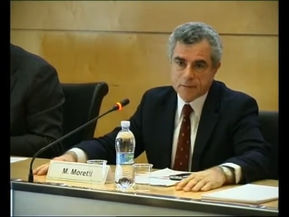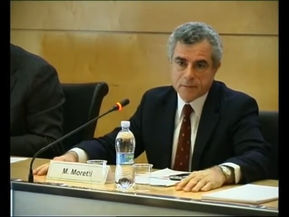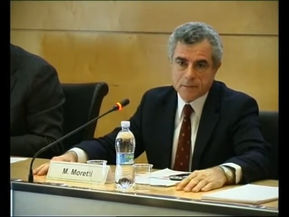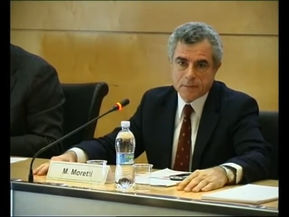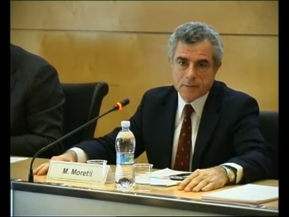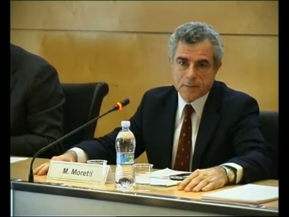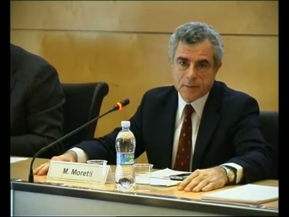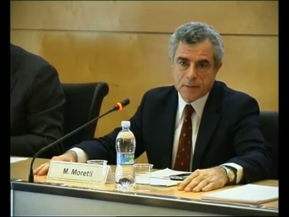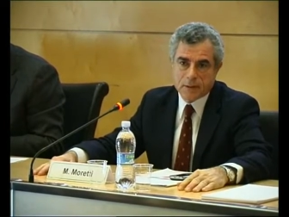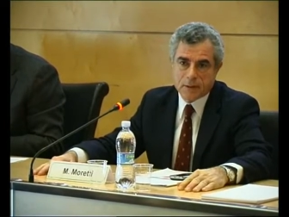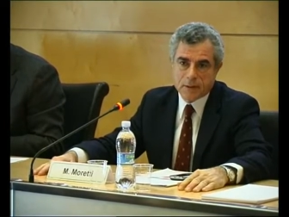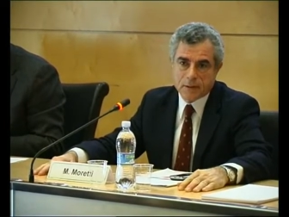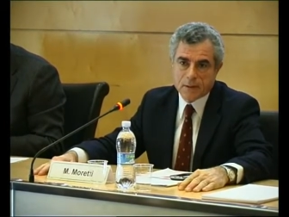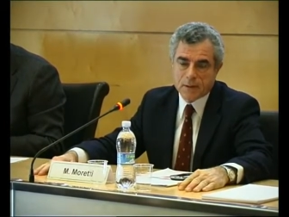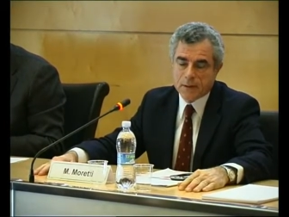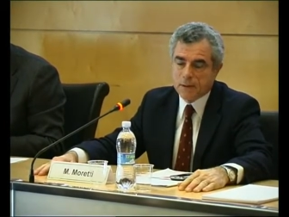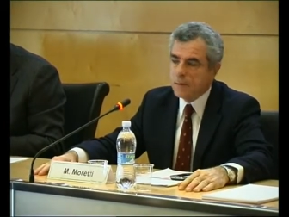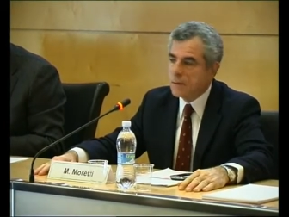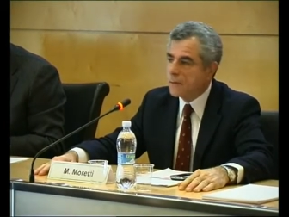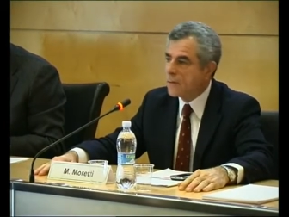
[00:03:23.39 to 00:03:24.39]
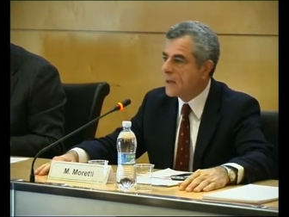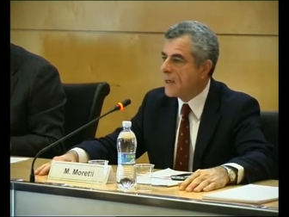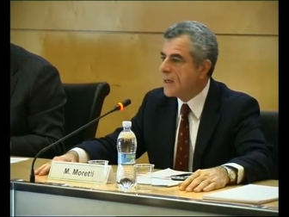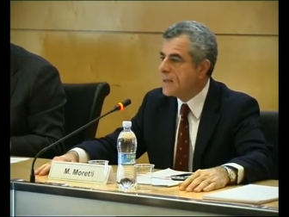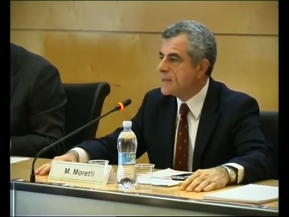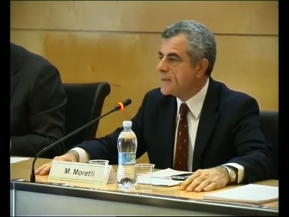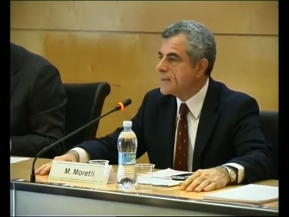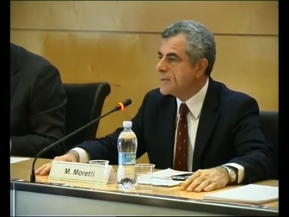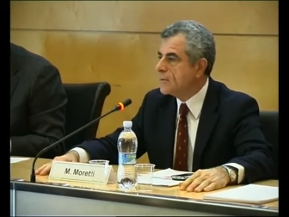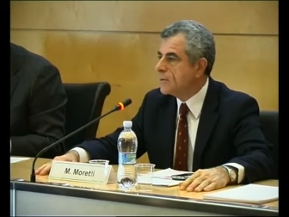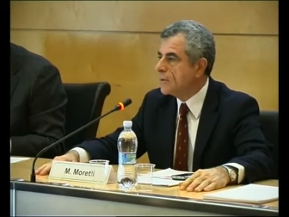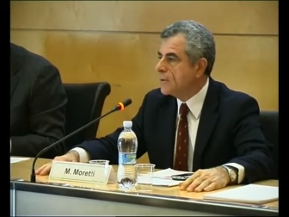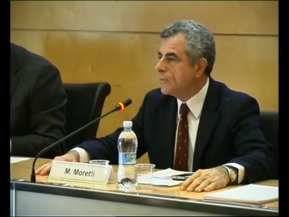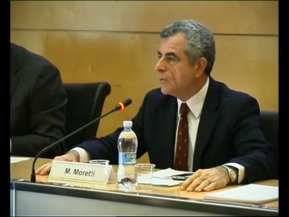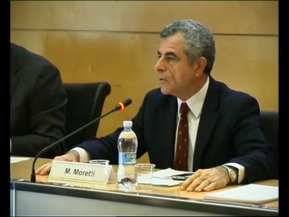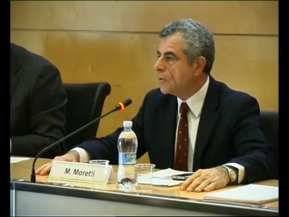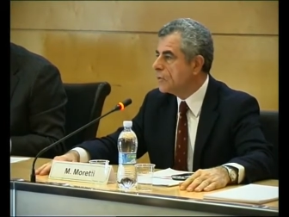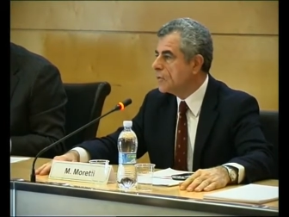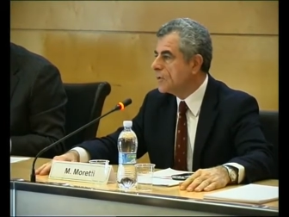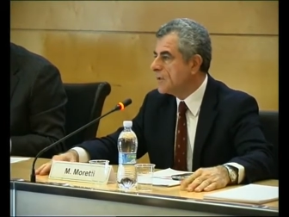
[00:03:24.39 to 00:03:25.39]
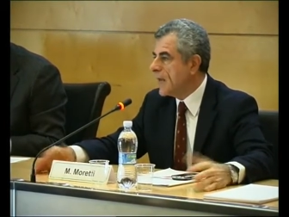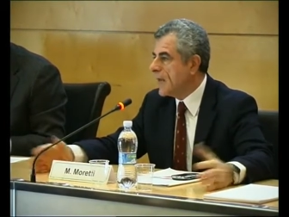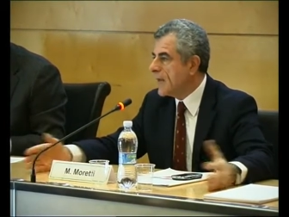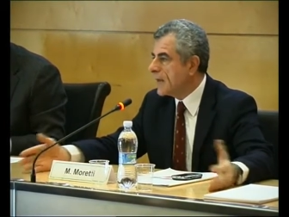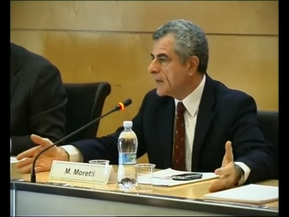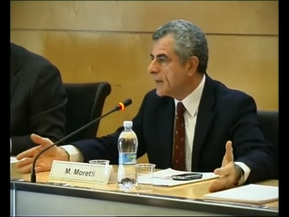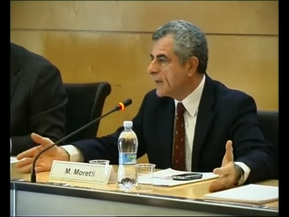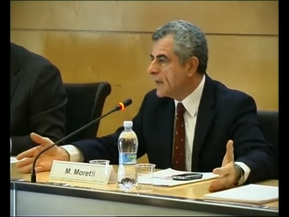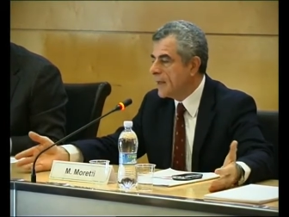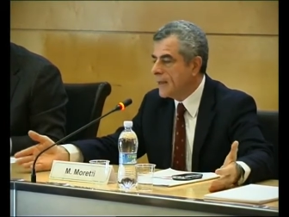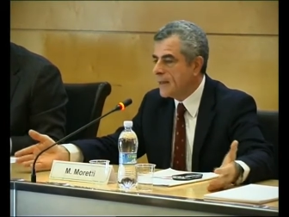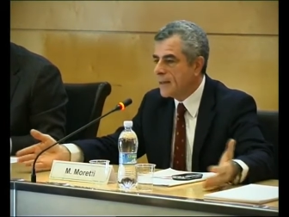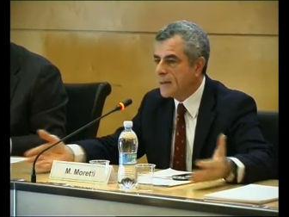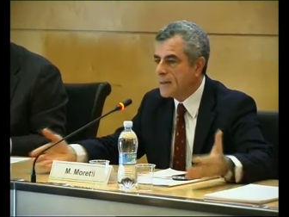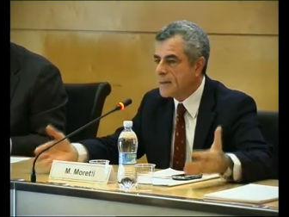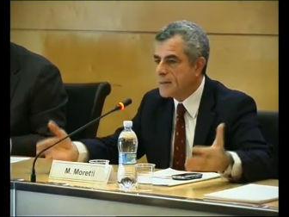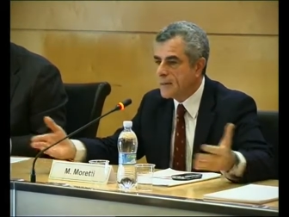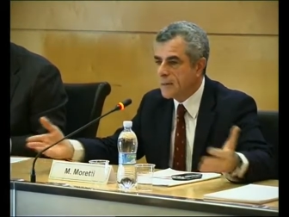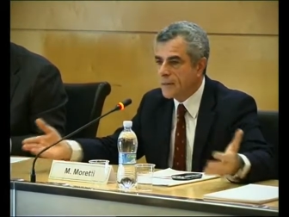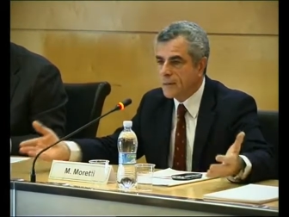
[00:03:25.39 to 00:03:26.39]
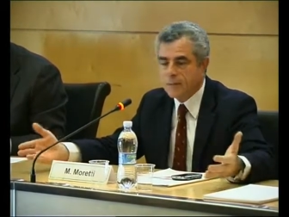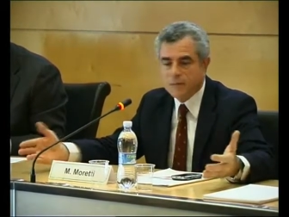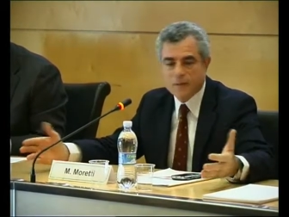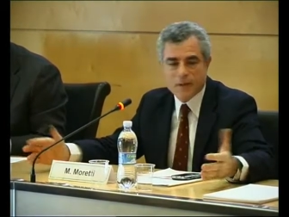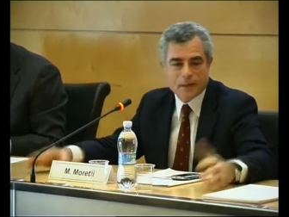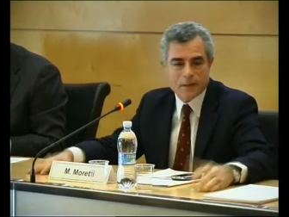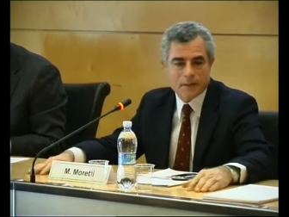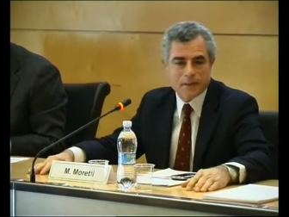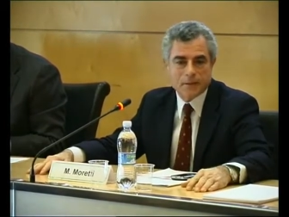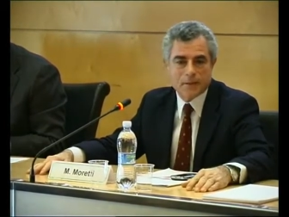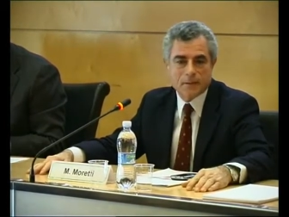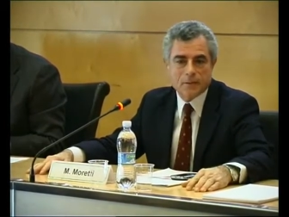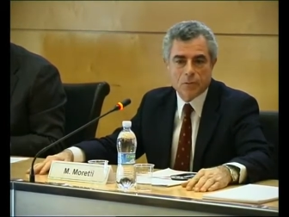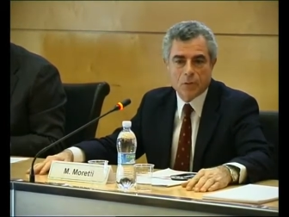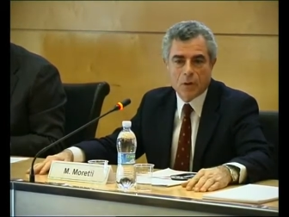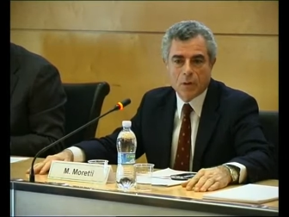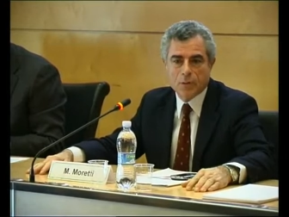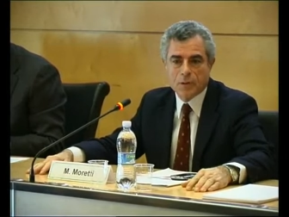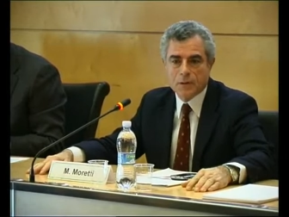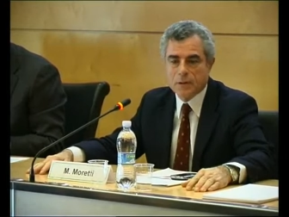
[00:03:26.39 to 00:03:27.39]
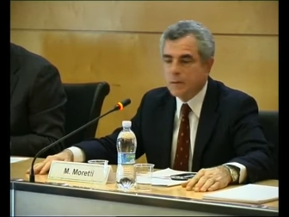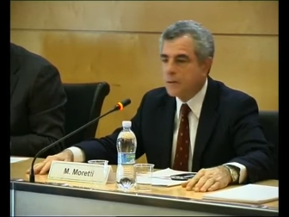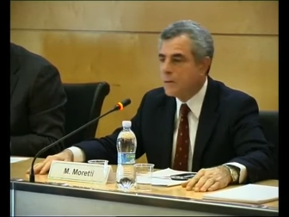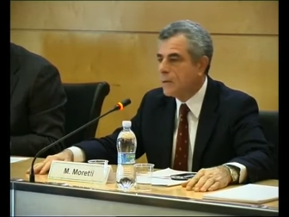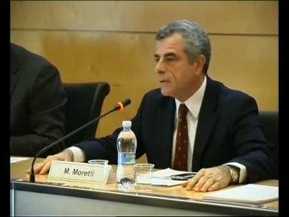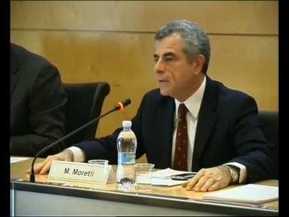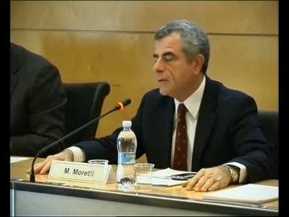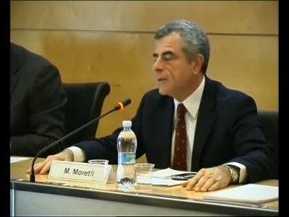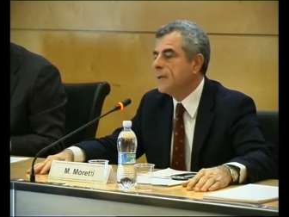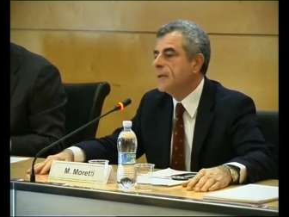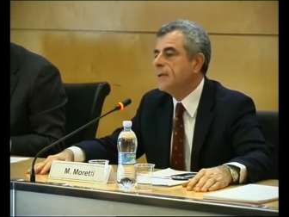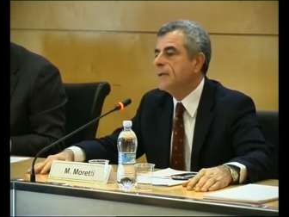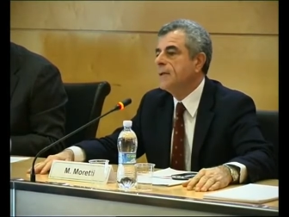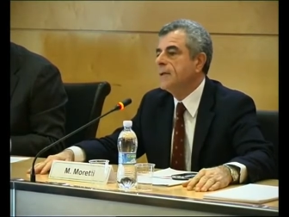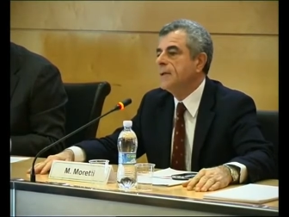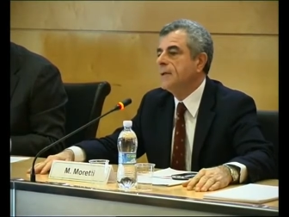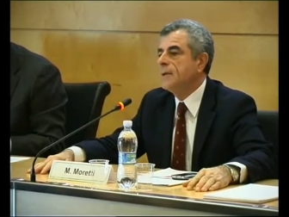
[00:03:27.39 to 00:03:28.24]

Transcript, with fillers: delle organizzazioni volontarie, anche se fatte di uomini e di donne